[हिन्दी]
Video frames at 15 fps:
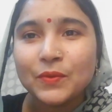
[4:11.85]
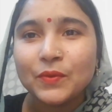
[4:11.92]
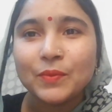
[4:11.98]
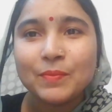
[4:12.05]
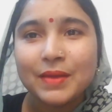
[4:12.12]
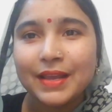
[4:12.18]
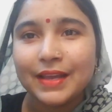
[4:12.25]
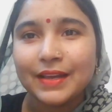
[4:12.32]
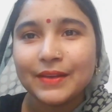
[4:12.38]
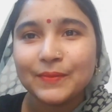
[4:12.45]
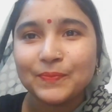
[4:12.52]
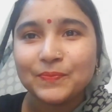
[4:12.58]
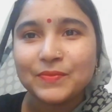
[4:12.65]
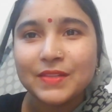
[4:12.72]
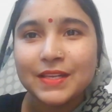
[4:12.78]
उनमें
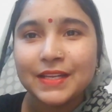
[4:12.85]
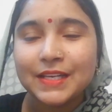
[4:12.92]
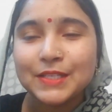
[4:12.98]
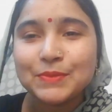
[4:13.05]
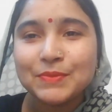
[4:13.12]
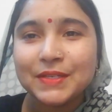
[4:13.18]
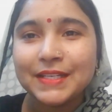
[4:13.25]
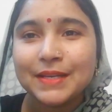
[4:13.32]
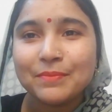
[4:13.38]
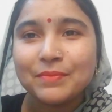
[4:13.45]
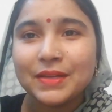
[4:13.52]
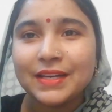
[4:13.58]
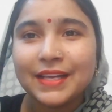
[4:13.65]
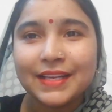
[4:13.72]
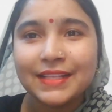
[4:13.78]
इंग्लिश मीडियम
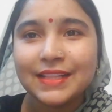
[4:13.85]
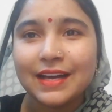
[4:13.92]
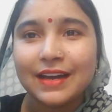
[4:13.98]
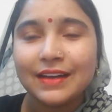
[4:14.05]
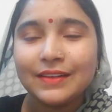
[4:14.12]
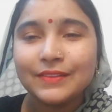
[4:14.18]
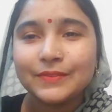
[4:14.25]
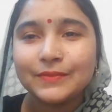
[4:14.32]
में नहीं था